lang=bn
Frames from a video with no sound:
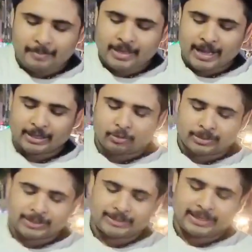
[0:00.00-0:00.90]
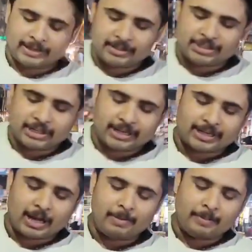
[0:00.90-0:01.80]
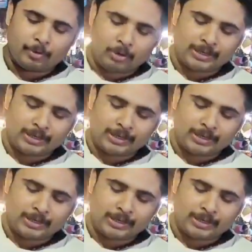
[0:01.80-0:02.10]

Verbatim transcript: আমি আগে তোমাদেরকে দেখিয়ে দিই চিকেন কাবাব